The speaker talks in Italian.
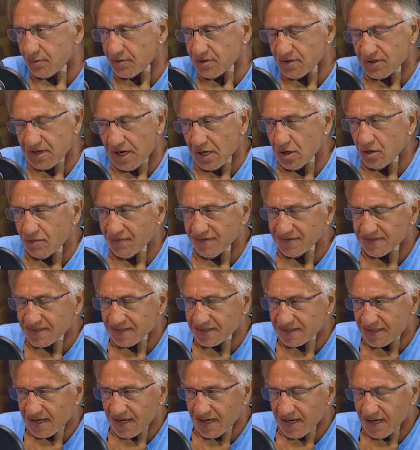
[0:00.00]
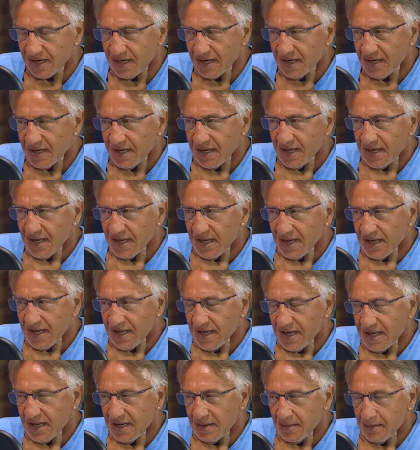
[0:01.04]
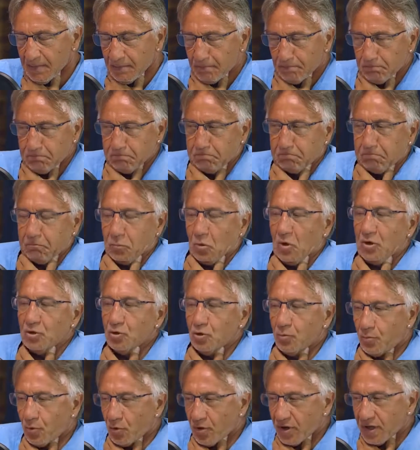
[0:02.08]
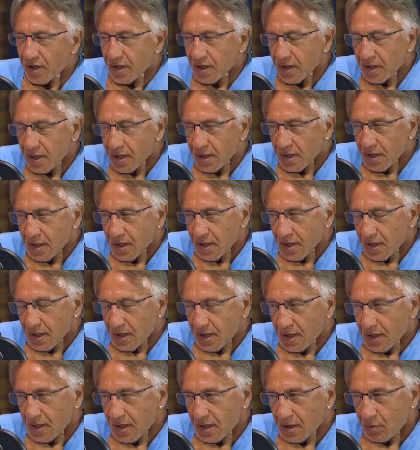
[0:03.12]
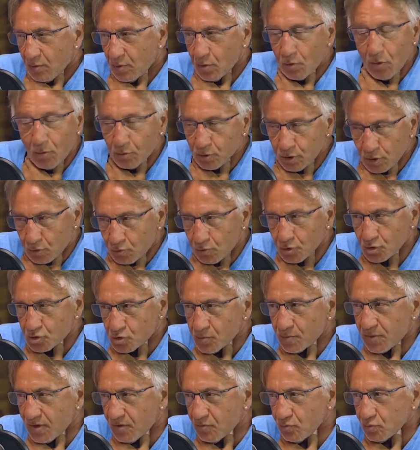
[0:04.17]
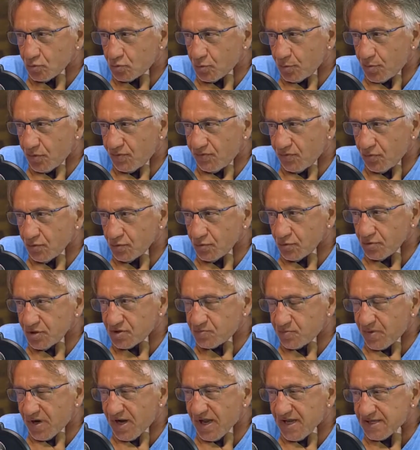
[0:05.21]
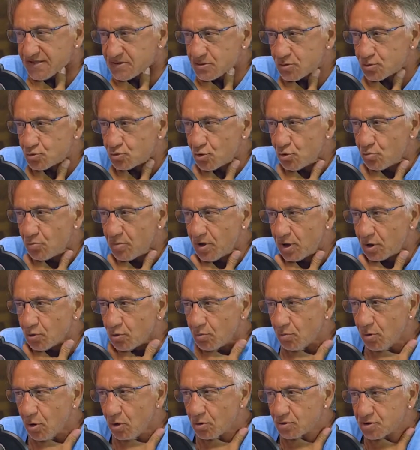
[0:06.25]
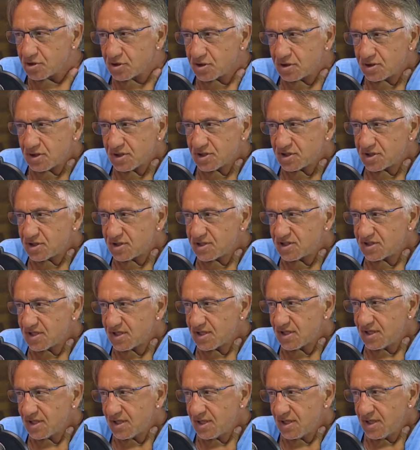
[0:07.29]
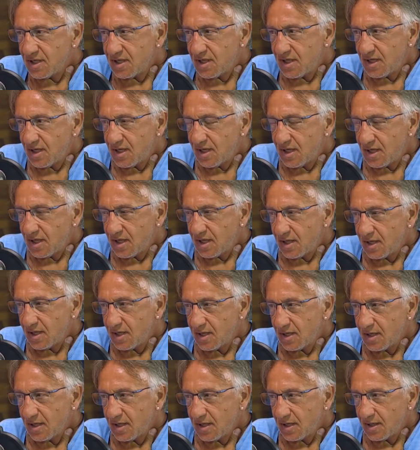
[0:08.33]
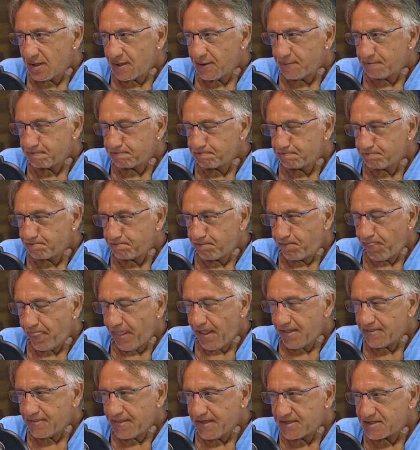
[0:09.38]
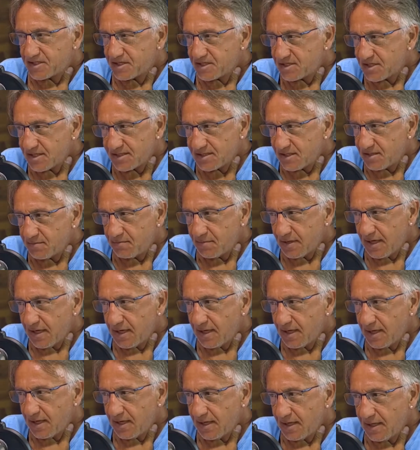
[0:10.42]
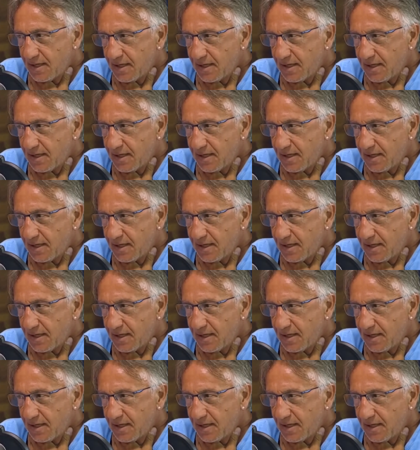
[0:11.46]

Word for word: Quindi tra il 93 e quando poi eh, quell'uomo di cui ho sempre avuto profondo disprezzo, cioè Umberto Bossi, decise, eh, decise di, eh,